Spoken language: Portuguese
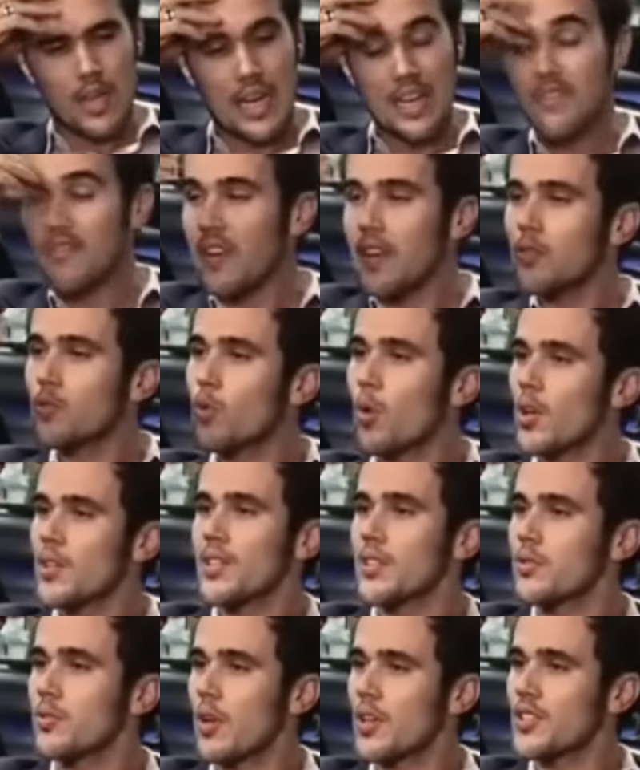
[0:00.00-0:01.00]
Ela inventou
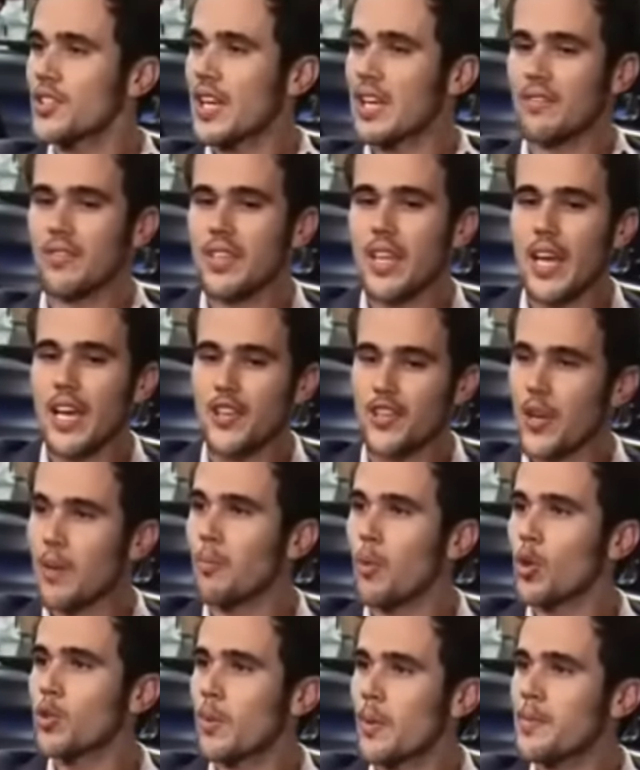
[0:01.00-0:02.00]
essa história de gravidez, de
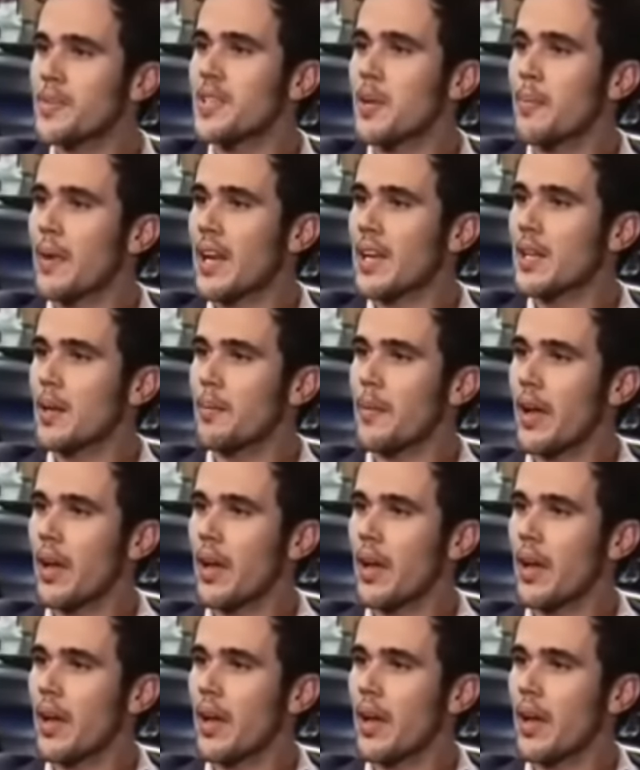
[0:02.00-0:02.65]
aborto pra me separar da